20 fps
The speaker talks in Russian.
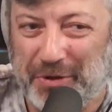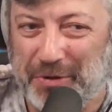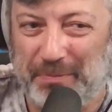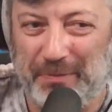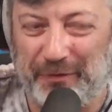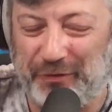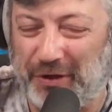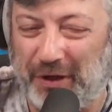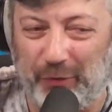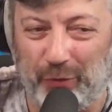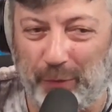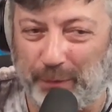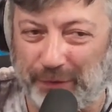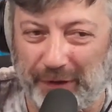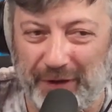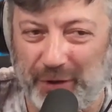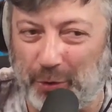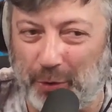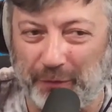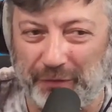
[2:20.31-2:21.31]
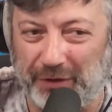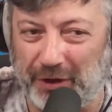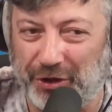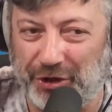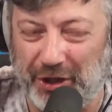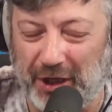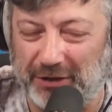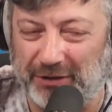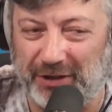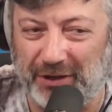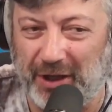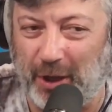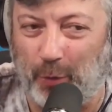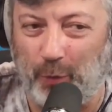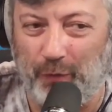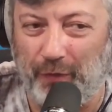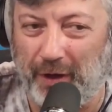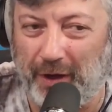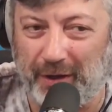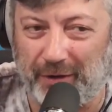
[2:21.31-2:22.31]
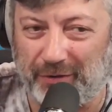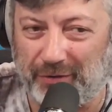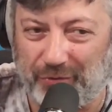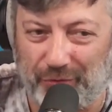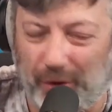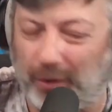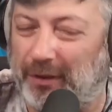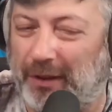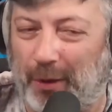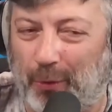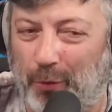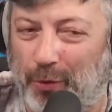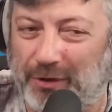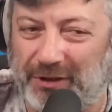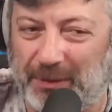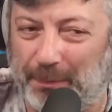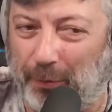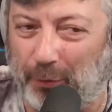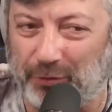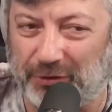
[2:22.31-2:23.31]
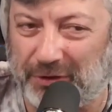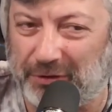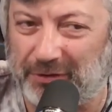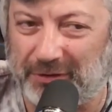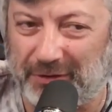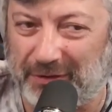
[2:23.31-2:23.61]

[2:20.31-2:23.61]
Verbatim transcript: мы все равно планируем встречаться, я уверен, что-то такое, типа он